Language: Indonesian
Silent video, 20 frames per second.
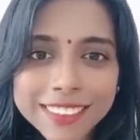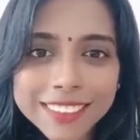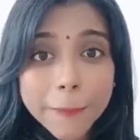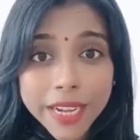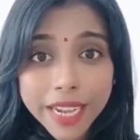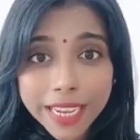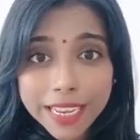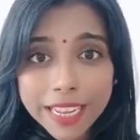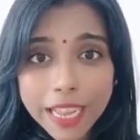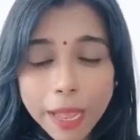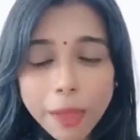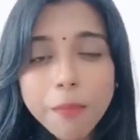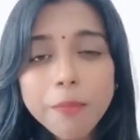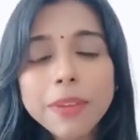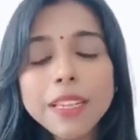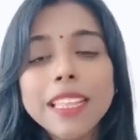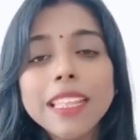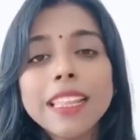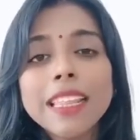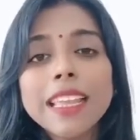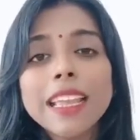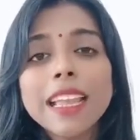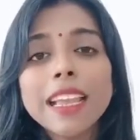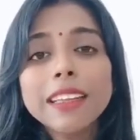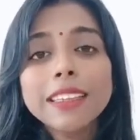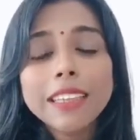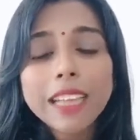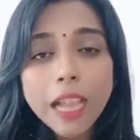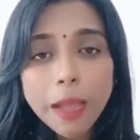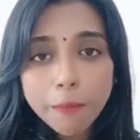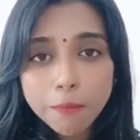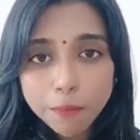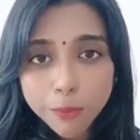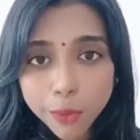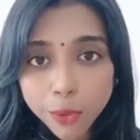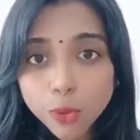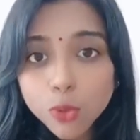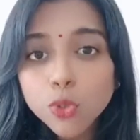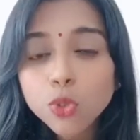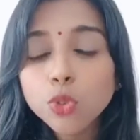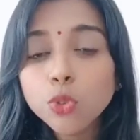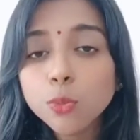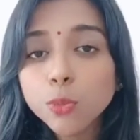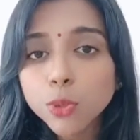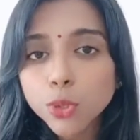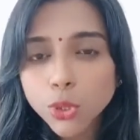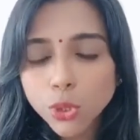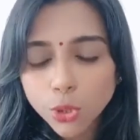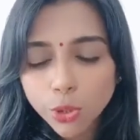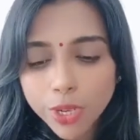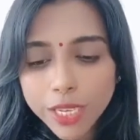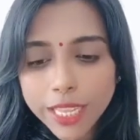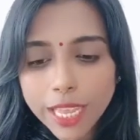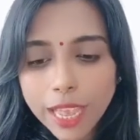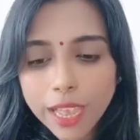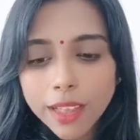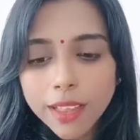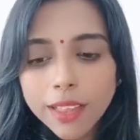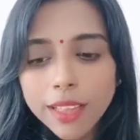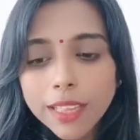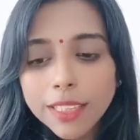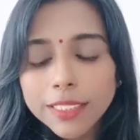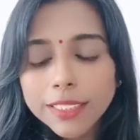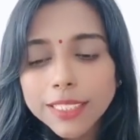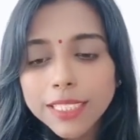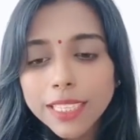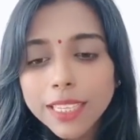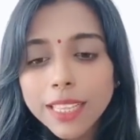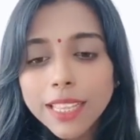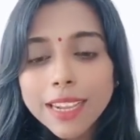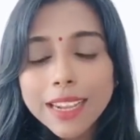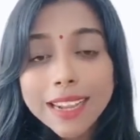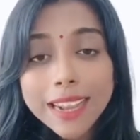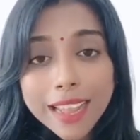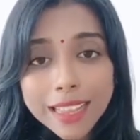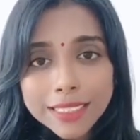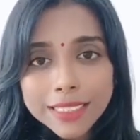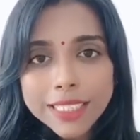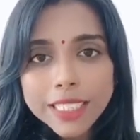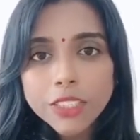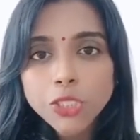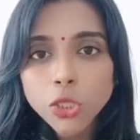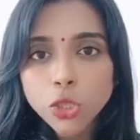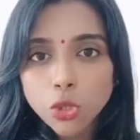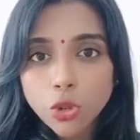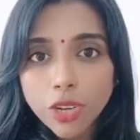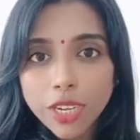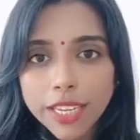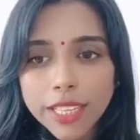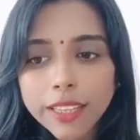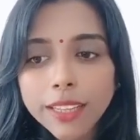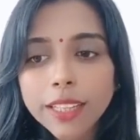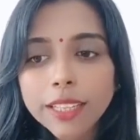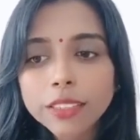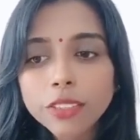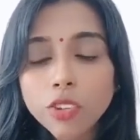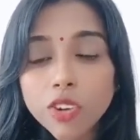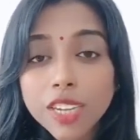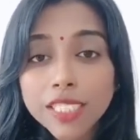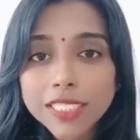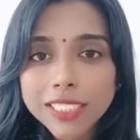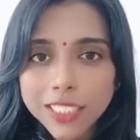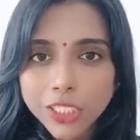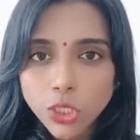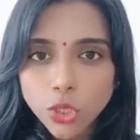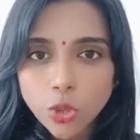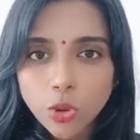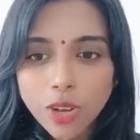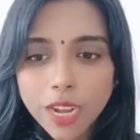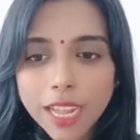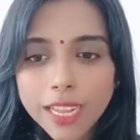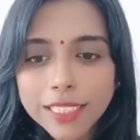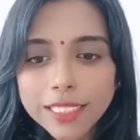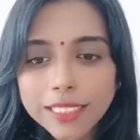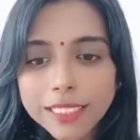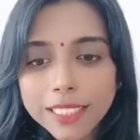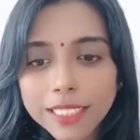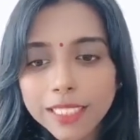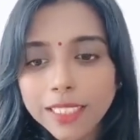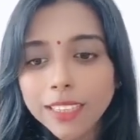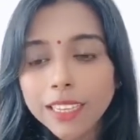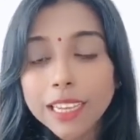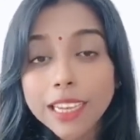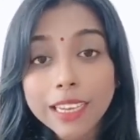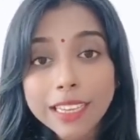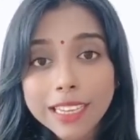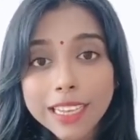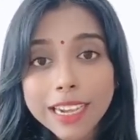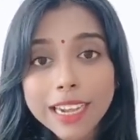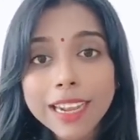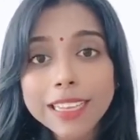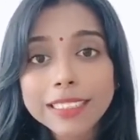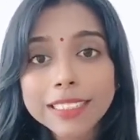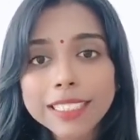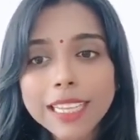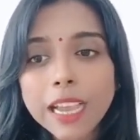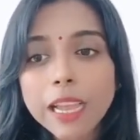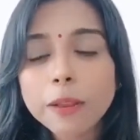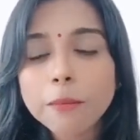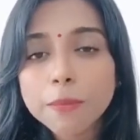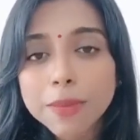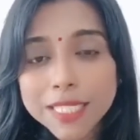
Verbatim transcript: mereka mendirikan kampung Kubu Cholia. Jadi Raja Cholen atau Raja Chola ini eh, kerajaan